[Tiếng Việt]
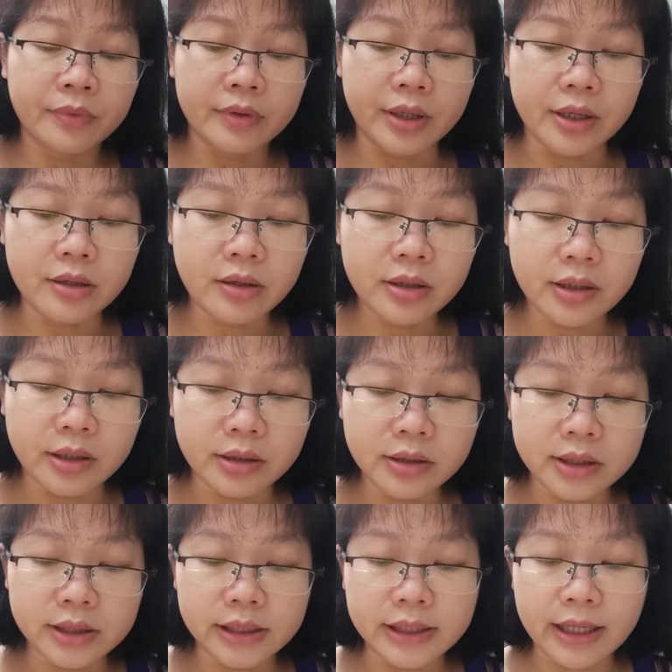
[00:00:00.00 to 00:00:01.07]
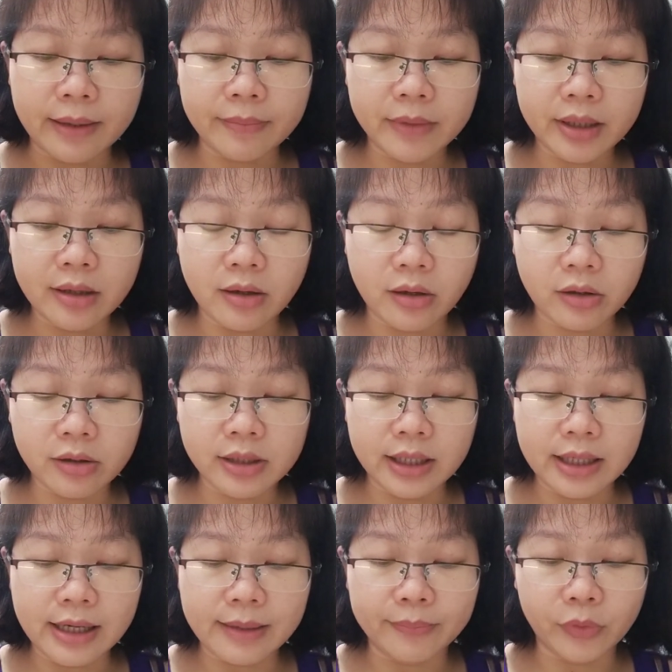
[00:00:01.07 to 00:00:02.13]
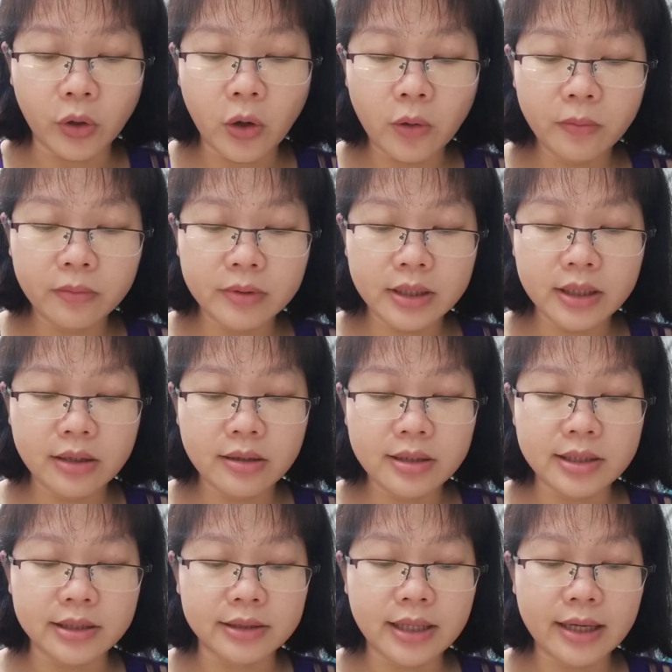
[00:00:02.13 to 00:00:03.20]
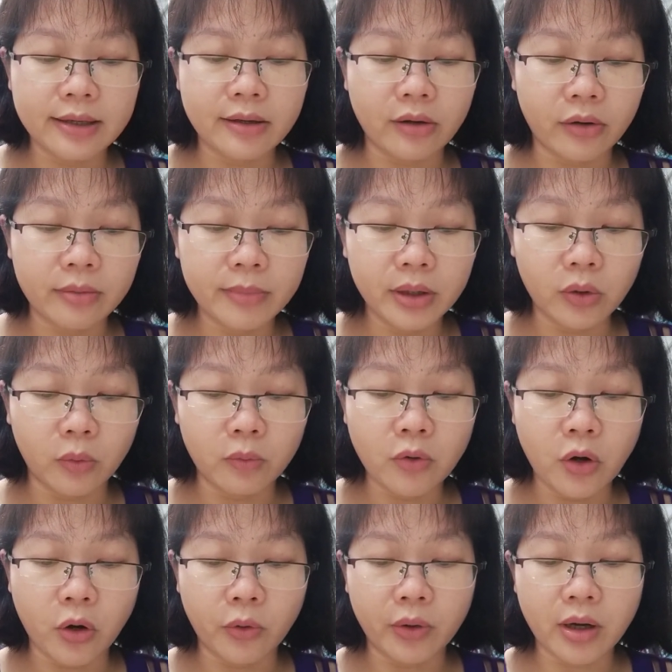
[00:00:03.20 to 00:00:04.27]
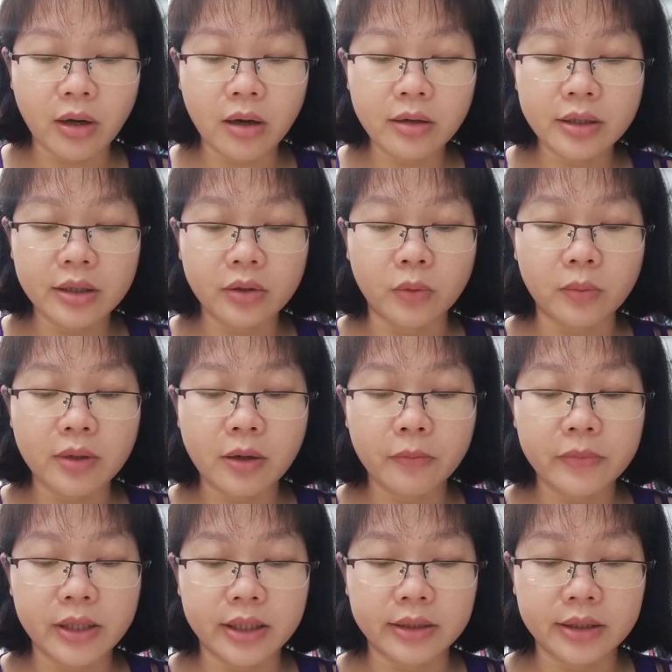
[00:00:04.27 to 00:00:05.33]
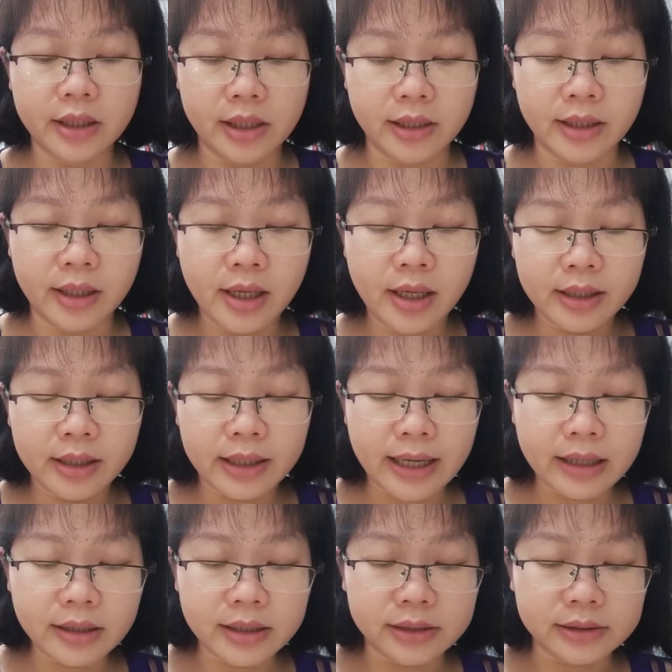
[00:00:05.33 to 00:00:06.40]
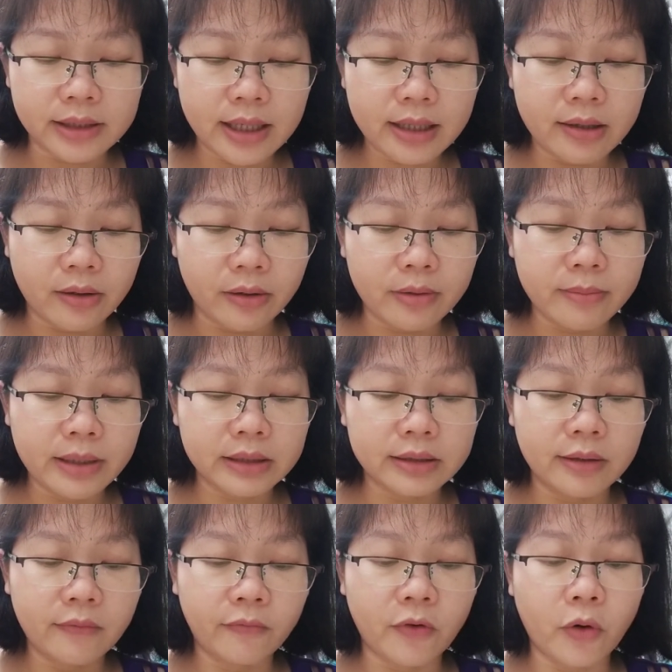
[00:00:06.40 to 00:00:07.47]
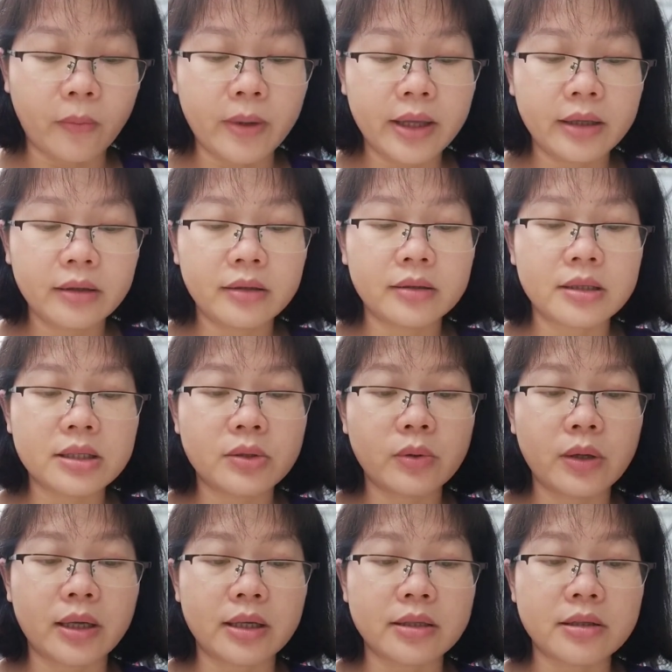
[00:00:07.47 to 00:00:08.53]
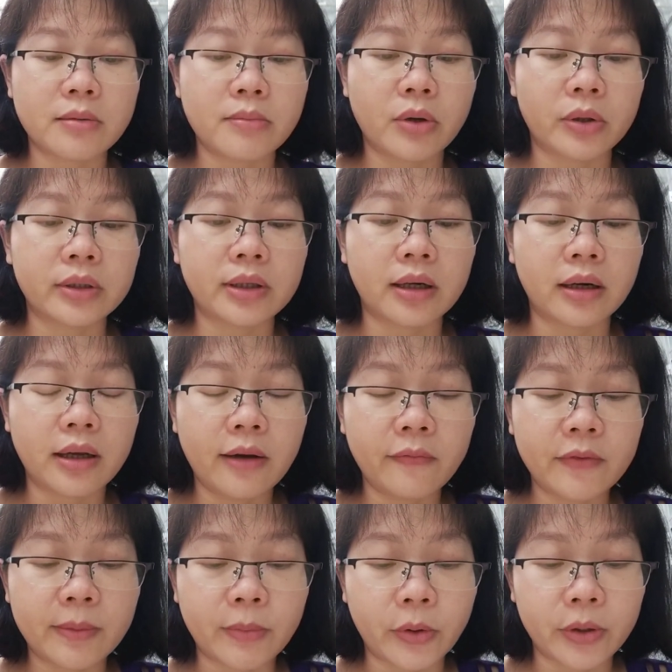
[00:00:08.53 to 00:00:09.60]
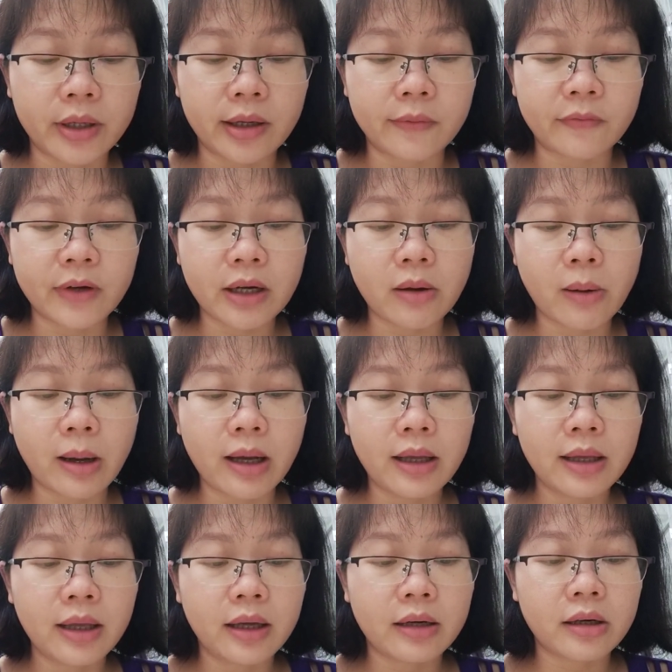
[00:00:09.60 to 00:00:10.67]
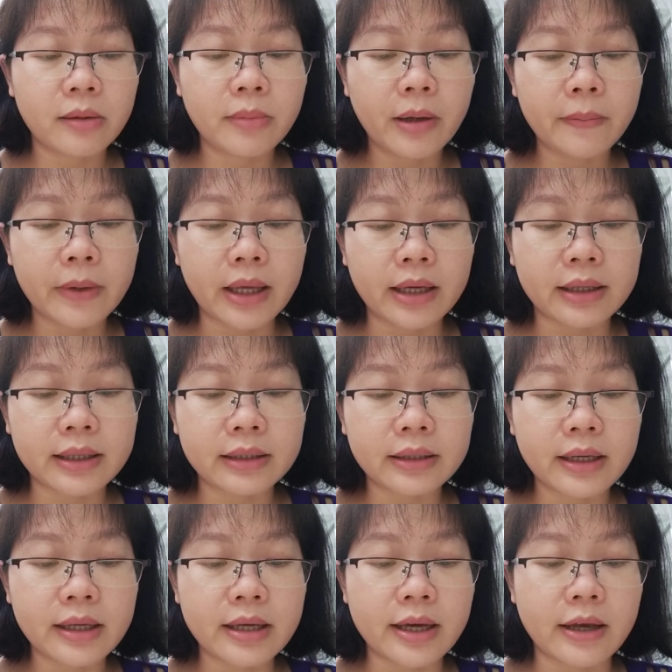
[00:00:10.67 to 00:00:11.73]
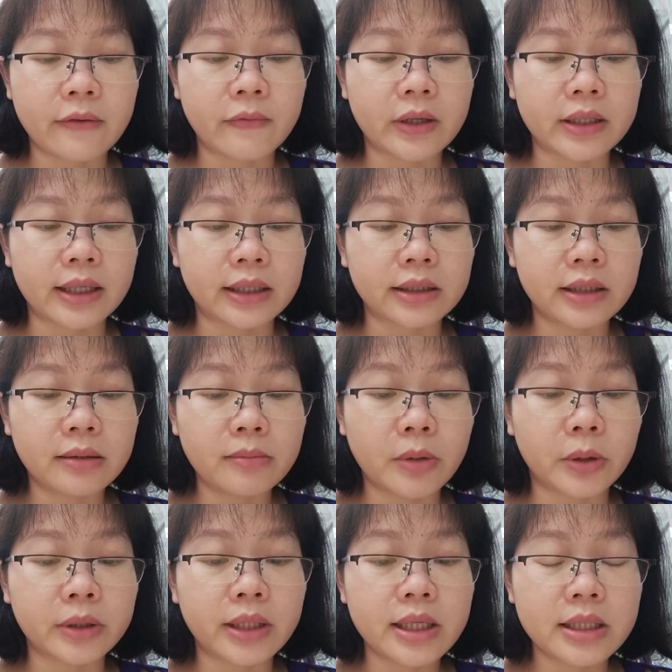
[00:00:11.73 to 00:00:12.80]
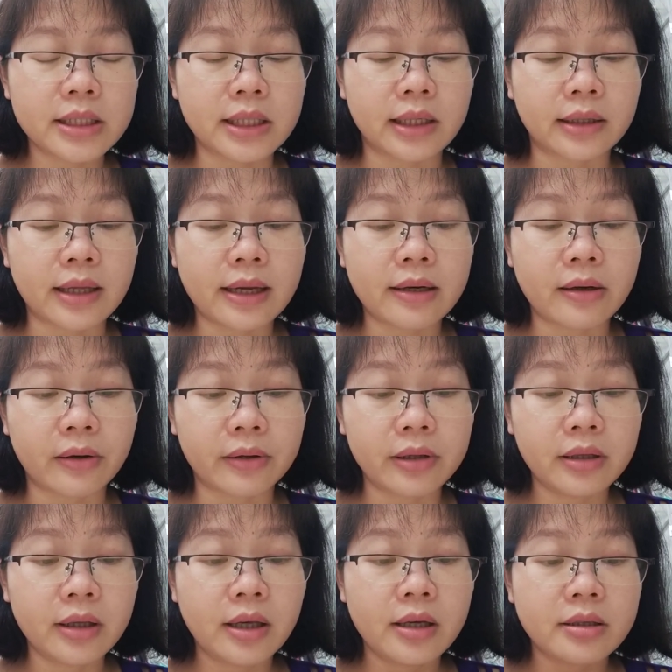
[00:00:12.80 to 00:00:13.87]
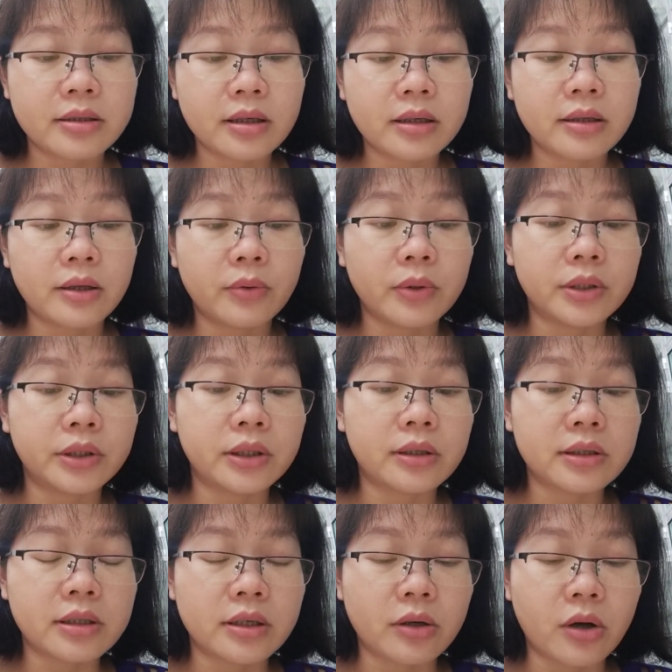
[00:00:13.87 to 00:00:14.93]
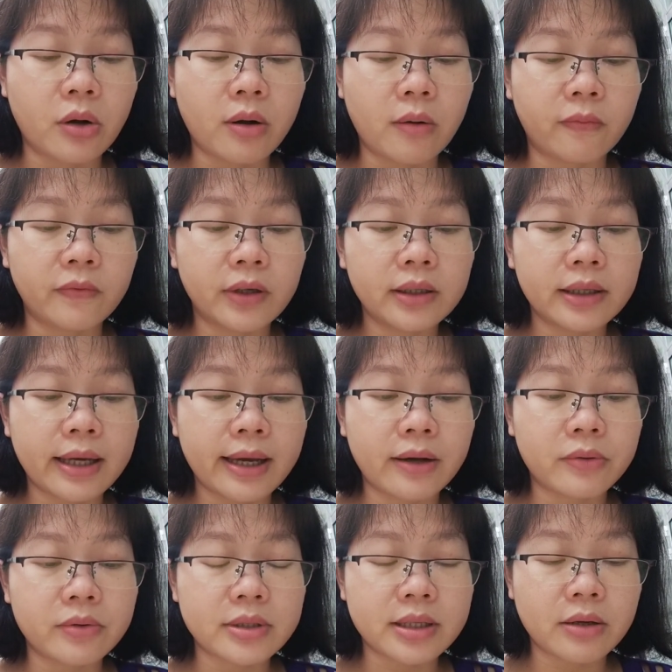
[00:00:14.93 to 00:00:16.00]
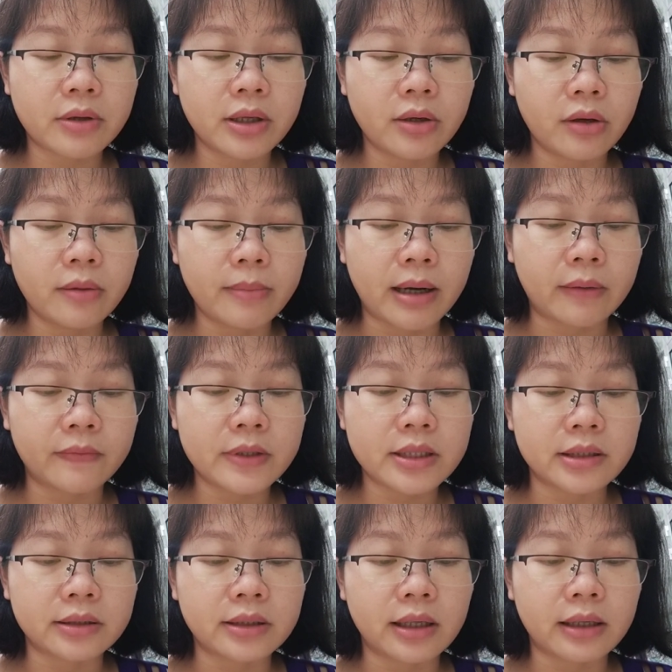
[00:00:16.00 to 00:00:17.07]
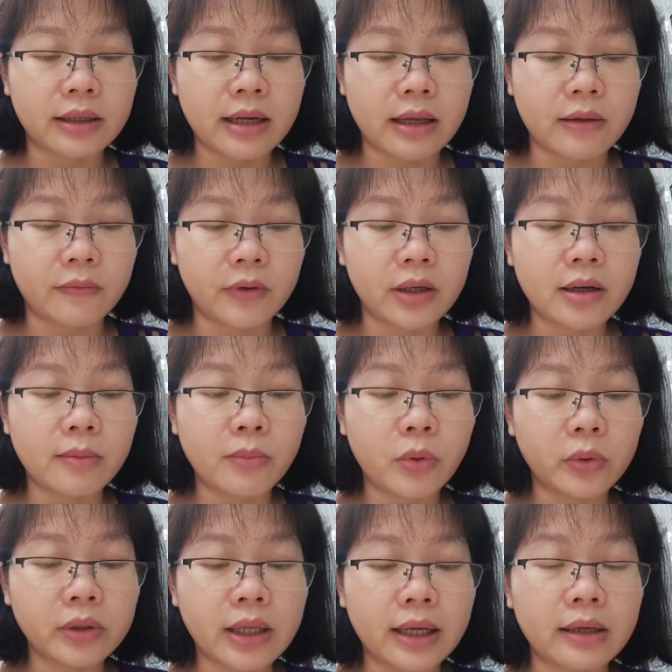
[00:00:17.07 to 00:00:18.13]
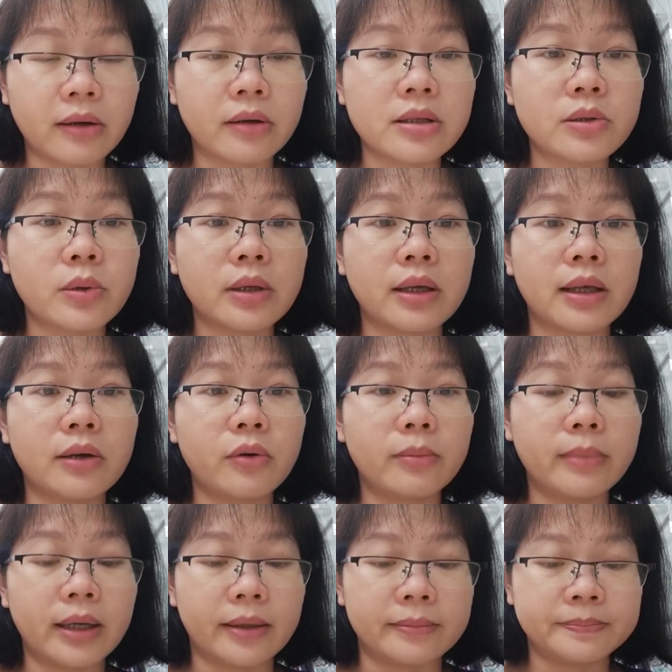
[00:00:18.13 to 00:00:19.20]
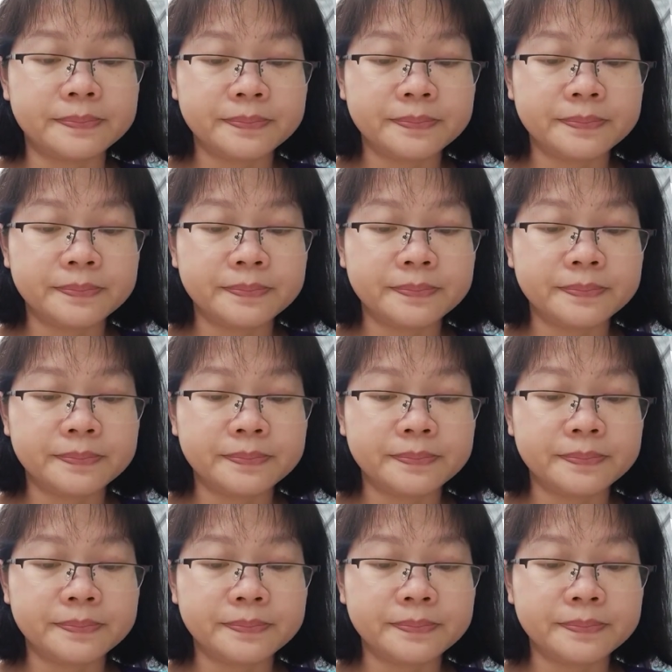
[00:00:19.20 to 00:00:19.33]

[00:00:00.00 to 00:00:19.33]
Chỉ có những người cảm thấy họ có thể làm tốt khi có sự thay đổi mới ủng hộ nó nhưng cũng không nhiệt tình. Kháng cự thay đổi mang tính phổ biến, nó xuất hiện trong mọi tầng lớp và mọi nền văn hóa. Nó bóp nghẹt các thế hệ và chặn đứng mọi tiến trình thay đổi. Rất nhiều người có trình độ học vấn cao sau khi đối mặt với sự thật này vẫn không muốn thay đổi suy nghĩ của mình.